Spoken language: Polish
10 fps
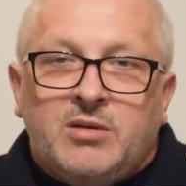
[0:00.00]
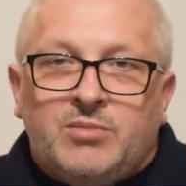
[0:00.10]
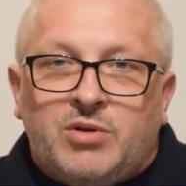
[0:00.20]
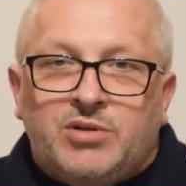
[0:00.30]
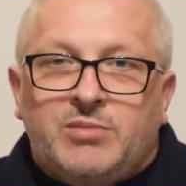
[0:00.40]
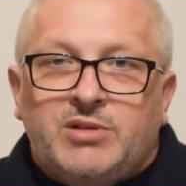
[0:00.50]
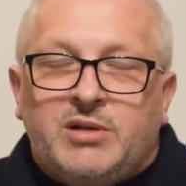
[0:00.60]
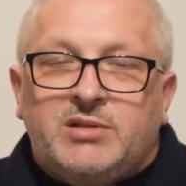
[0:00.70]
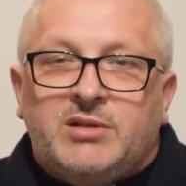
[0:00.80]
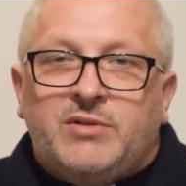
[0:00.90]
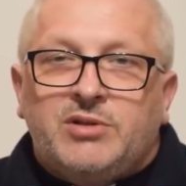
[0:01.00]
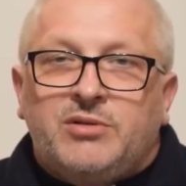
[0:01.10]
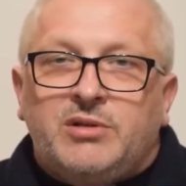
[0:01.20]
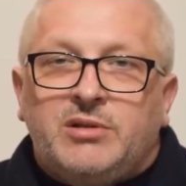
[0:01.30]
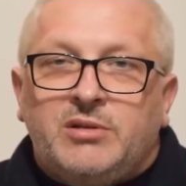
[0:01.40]
Może być
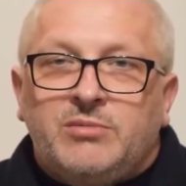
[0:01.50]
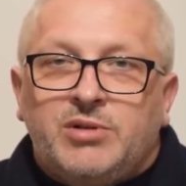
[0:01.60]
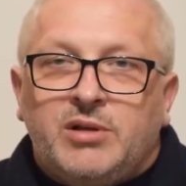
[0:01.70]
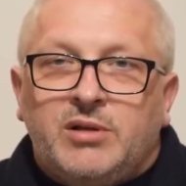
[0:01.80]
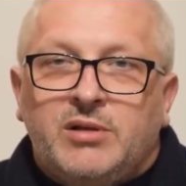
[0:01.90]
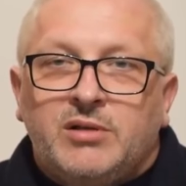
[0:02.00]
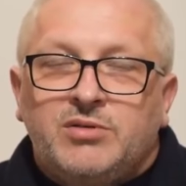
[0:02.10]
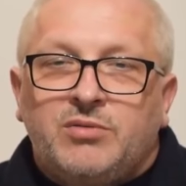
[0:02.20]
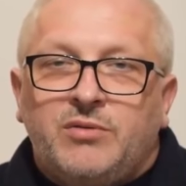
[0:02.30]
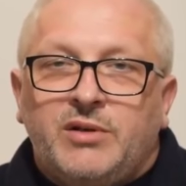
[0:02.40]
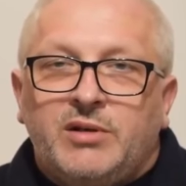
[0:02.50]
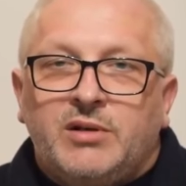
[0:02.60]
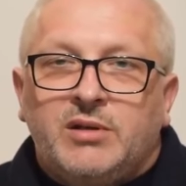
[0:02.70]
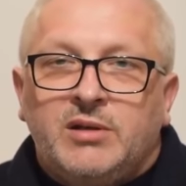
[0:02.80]
zlekceważony tym, że człowiek